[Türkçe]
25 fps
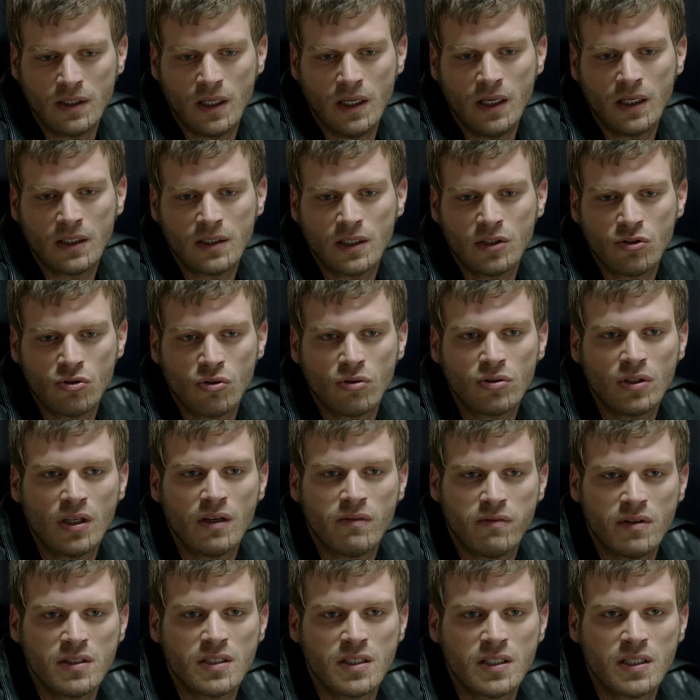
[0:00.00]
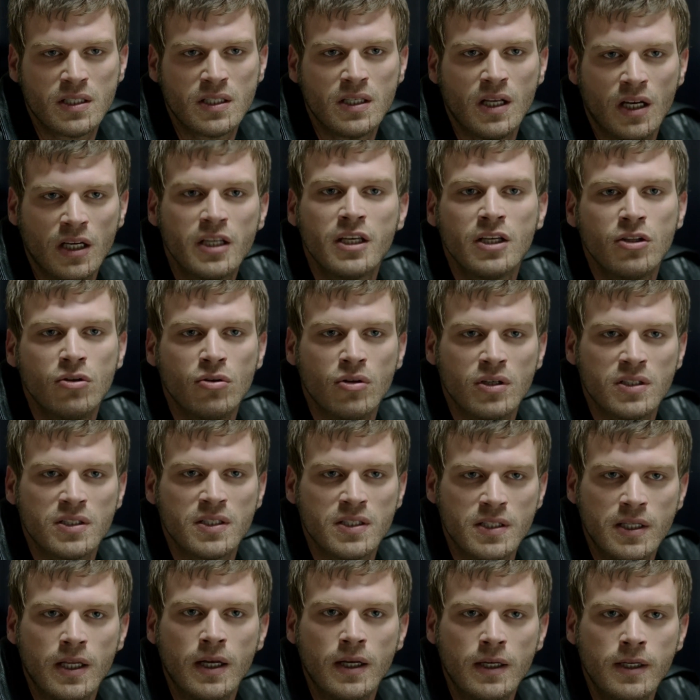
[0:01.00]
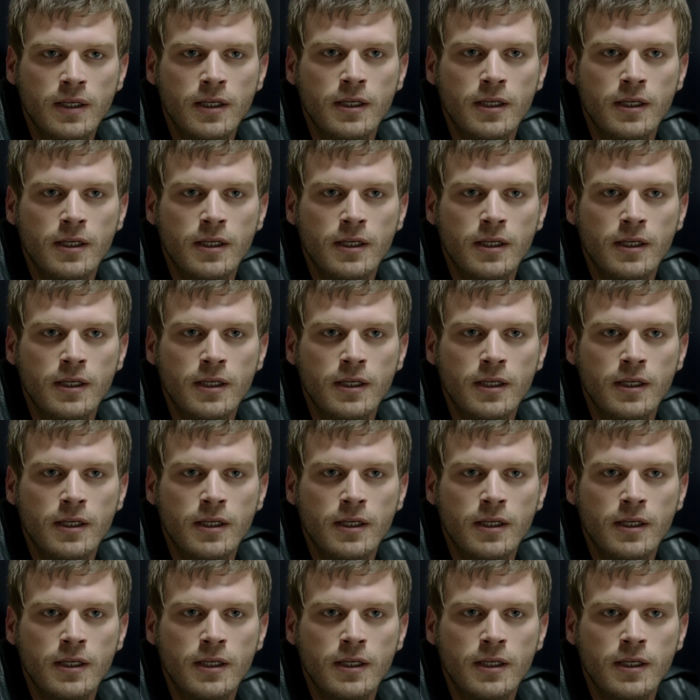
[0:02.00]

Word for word: dayakların çok daha fazlasını hak ediyor aslında.